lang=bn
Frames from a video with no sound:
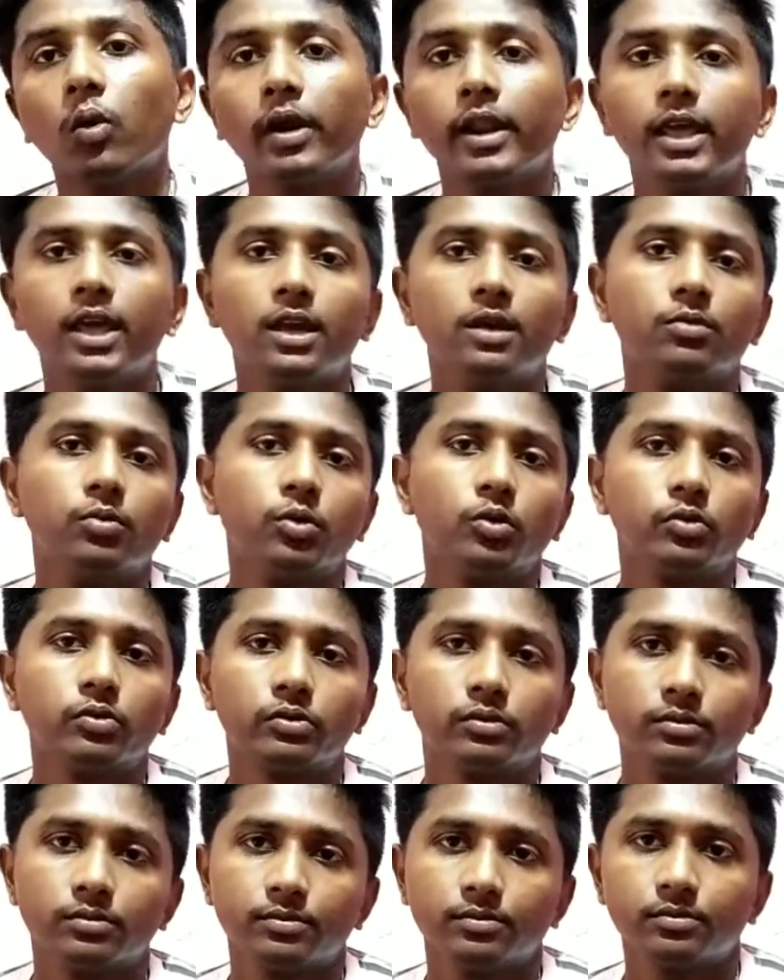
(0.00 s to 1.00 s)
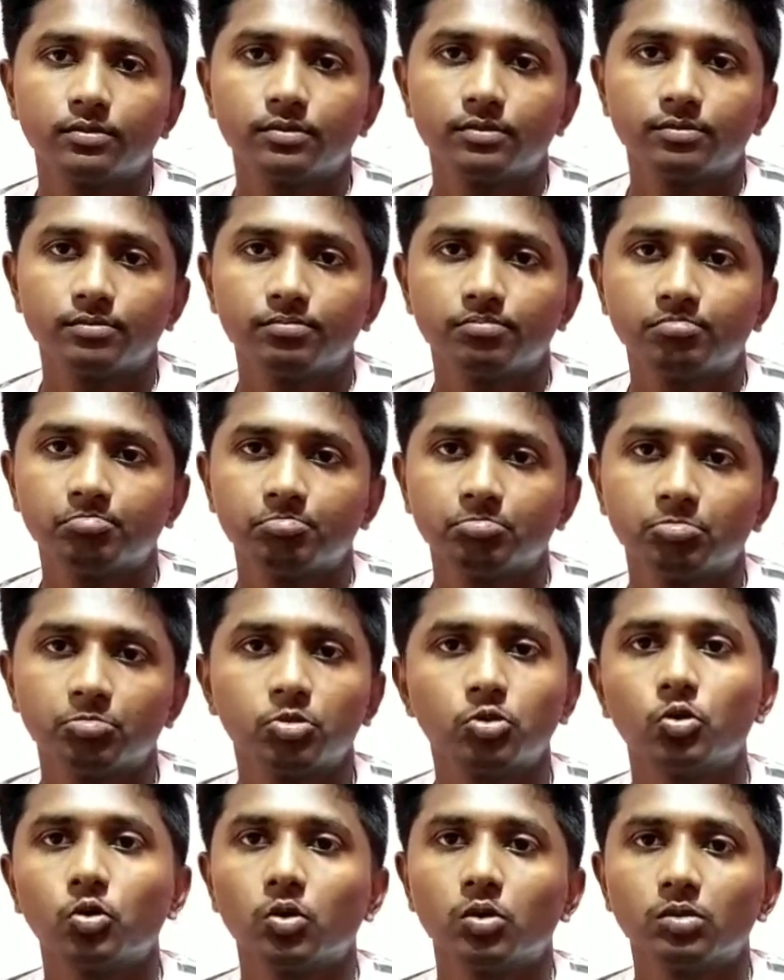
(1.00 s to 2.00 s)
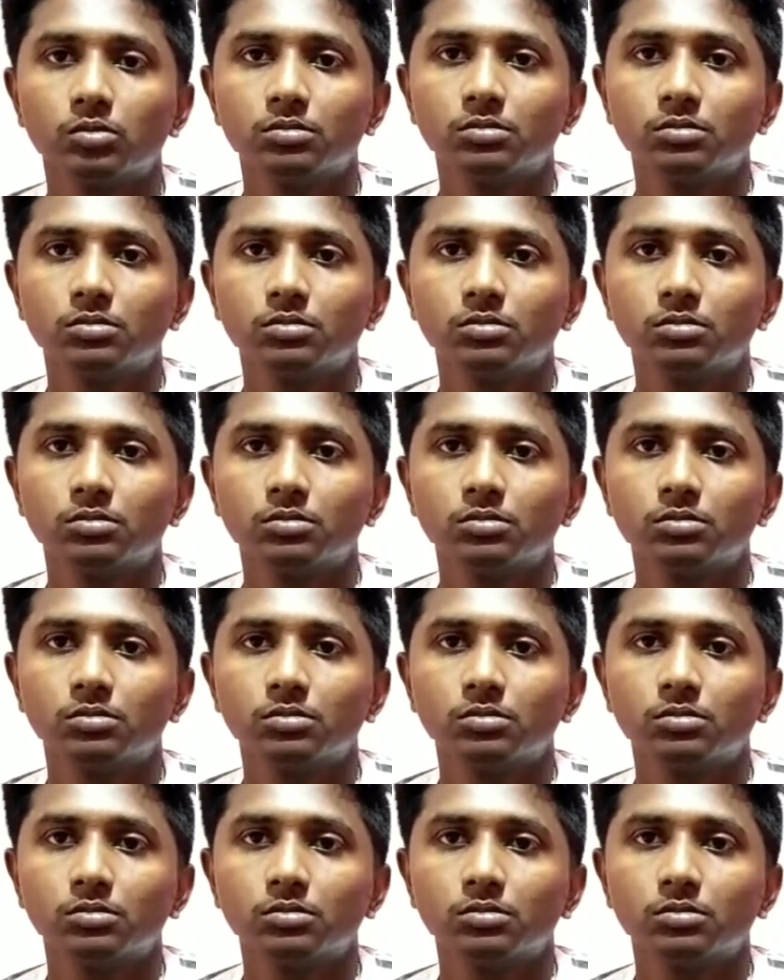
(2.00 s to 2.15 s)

অনেক ভুঁ ভুয়ো